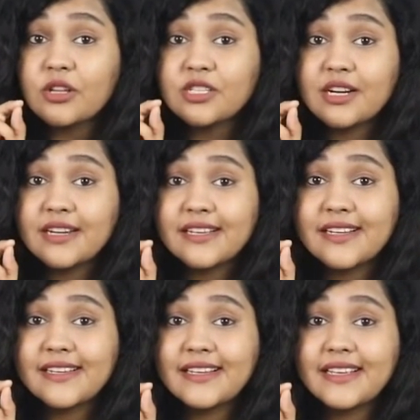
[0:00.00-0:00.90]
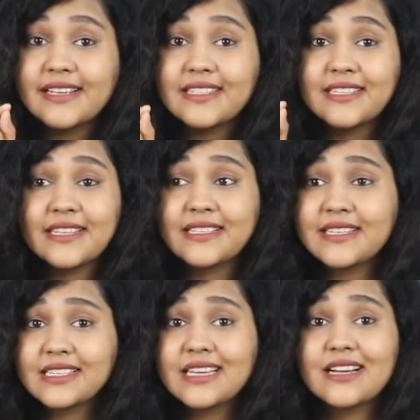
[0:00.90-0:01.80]
कॉस्ट कटिंग करी गई है जैसे कि
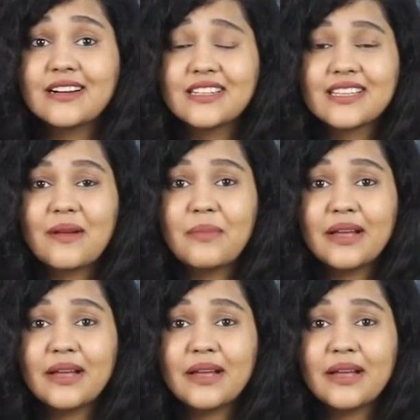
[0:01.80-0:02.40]
सिक्सटी हर्ट्स का